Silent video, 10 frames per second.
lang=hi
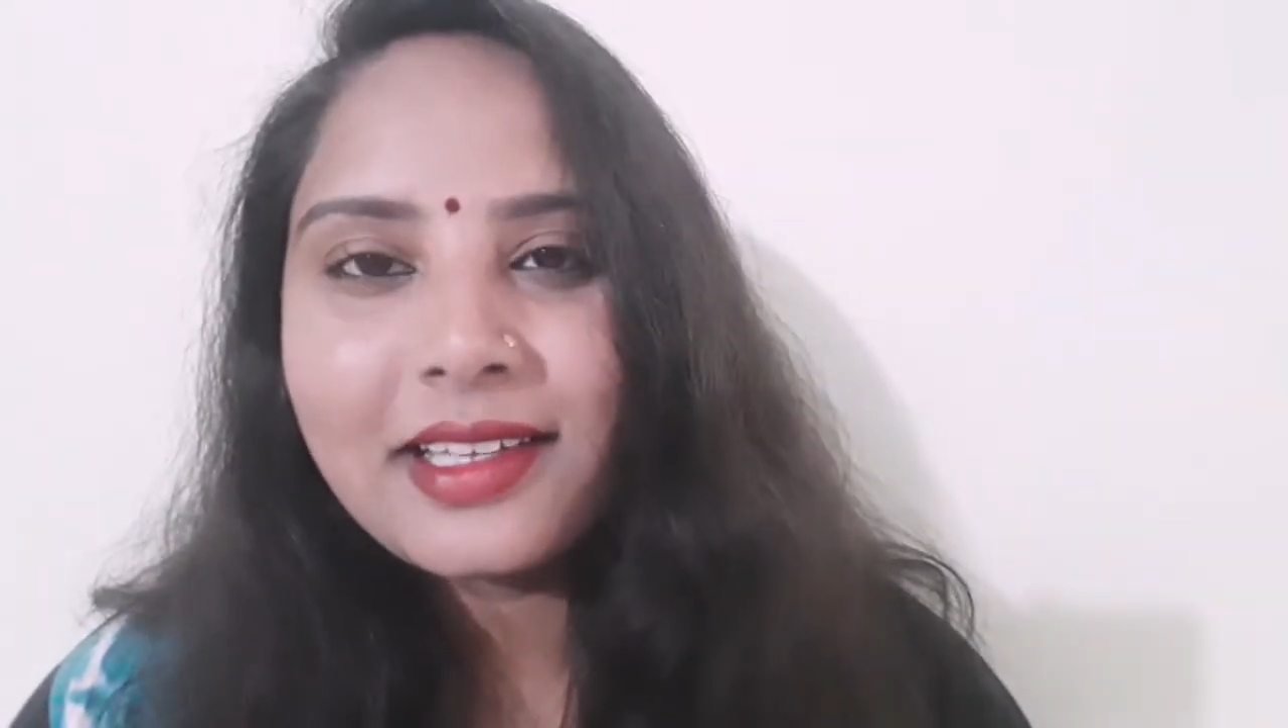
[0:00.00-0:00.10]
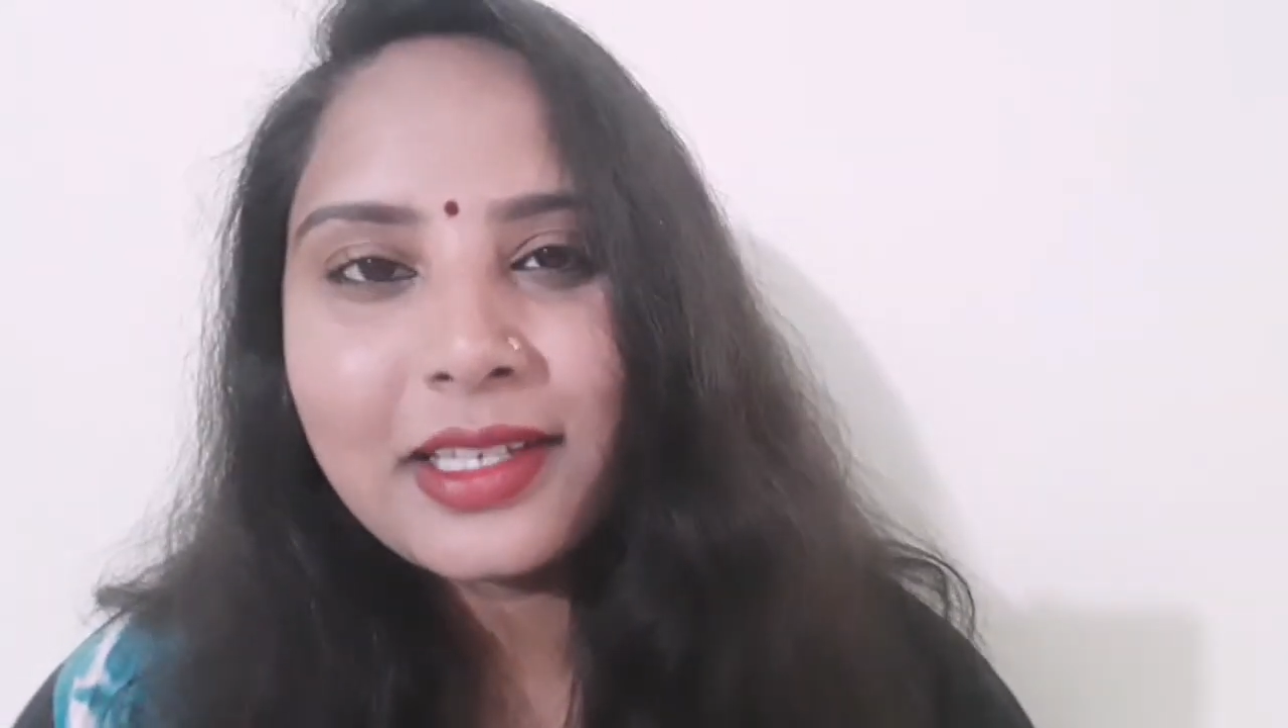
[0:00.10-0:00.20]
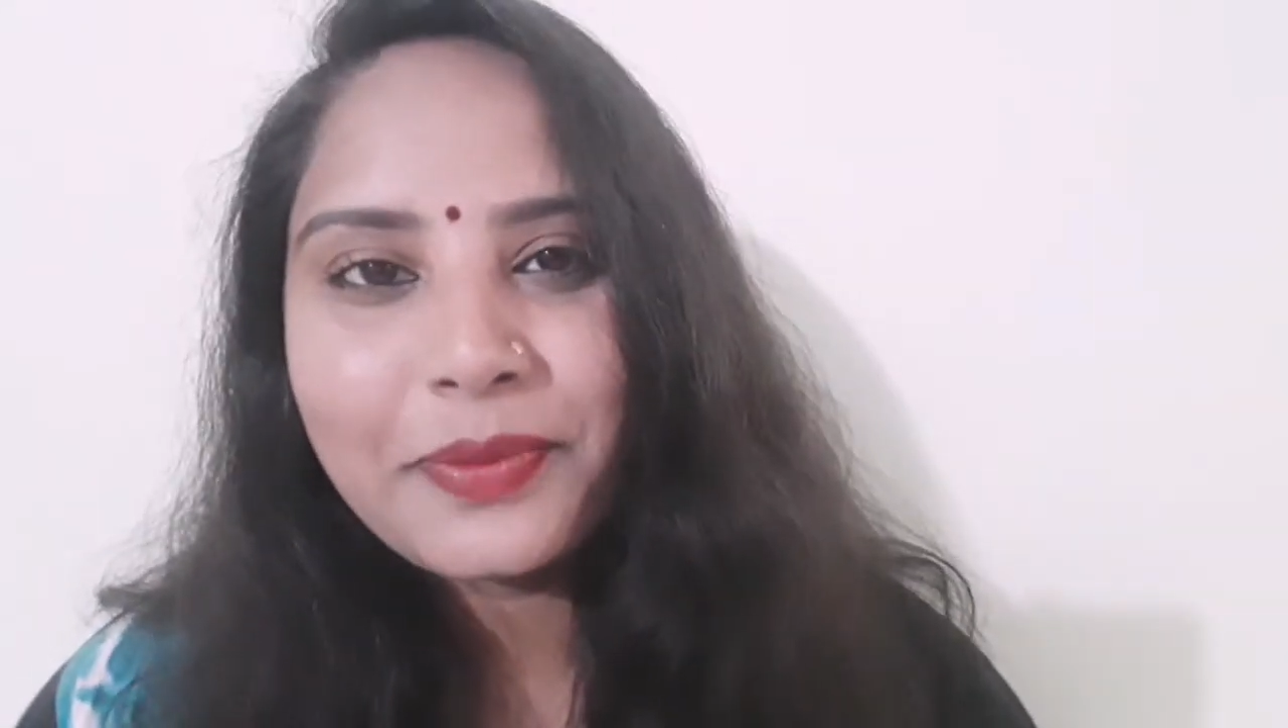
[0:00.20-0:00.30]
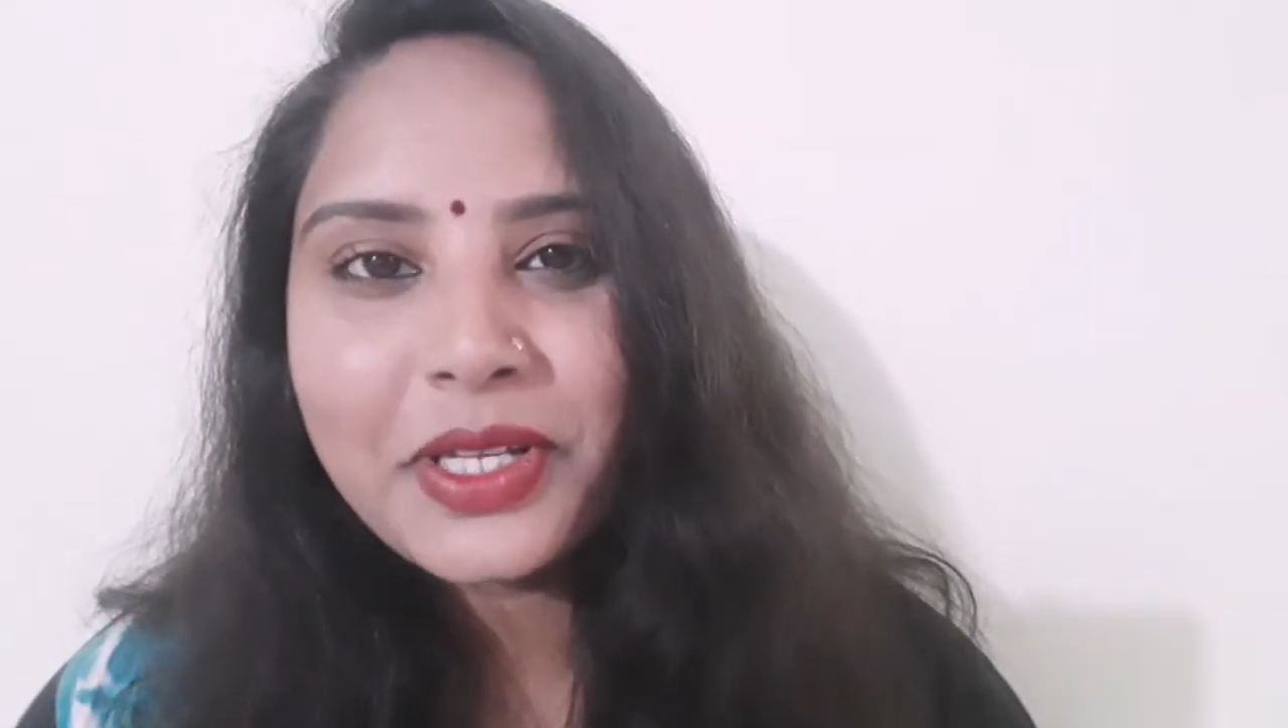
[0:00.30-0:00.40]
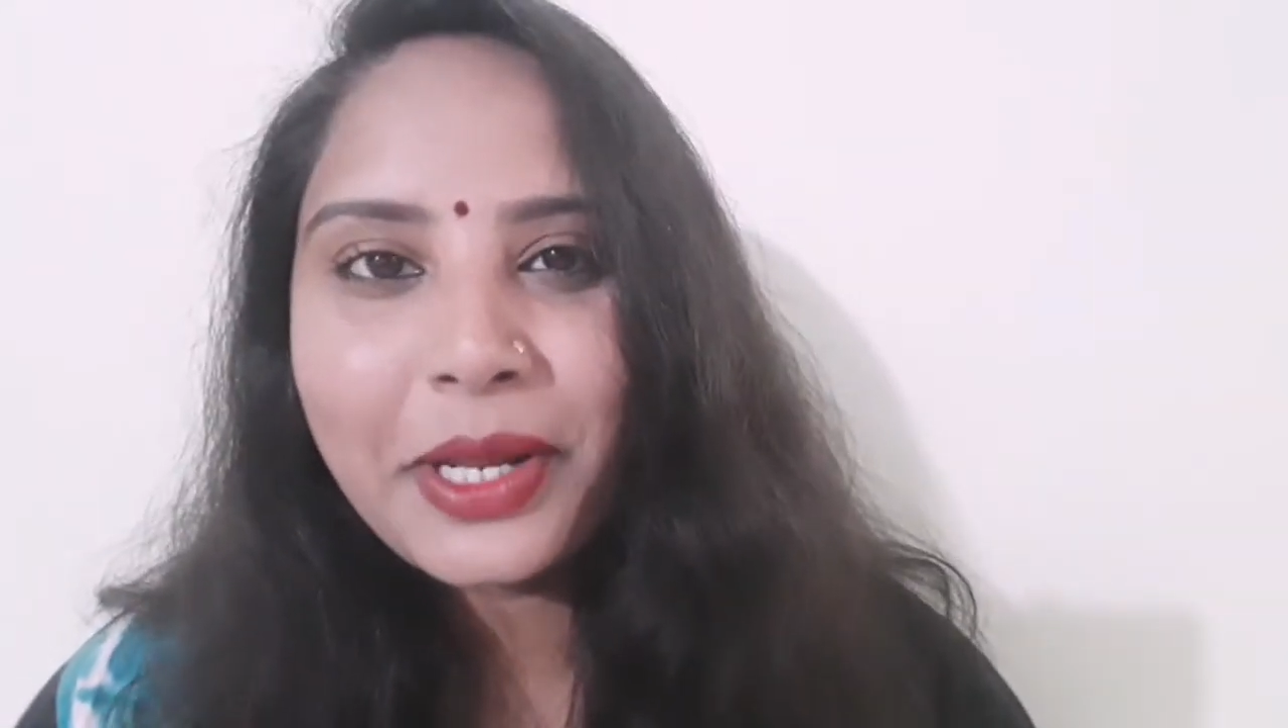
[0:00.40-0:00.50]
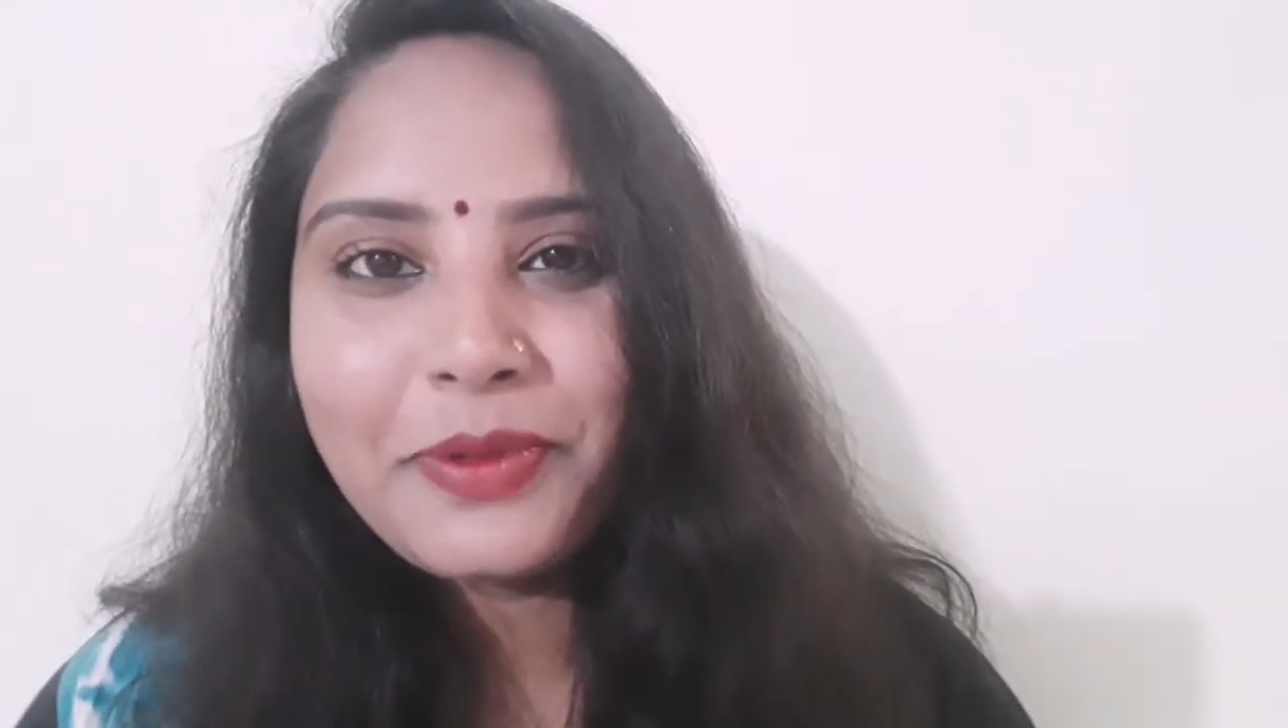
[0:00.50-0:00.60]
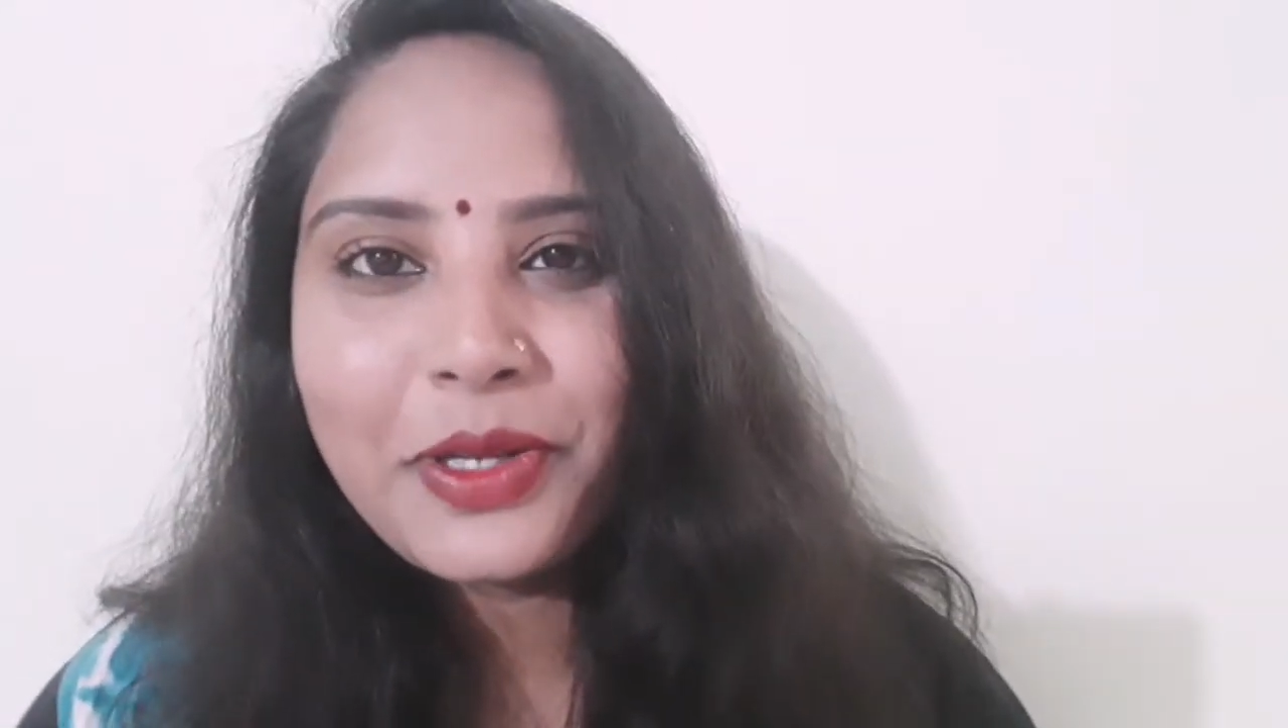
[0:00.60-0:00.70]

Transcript: एंड सब्सक्राइब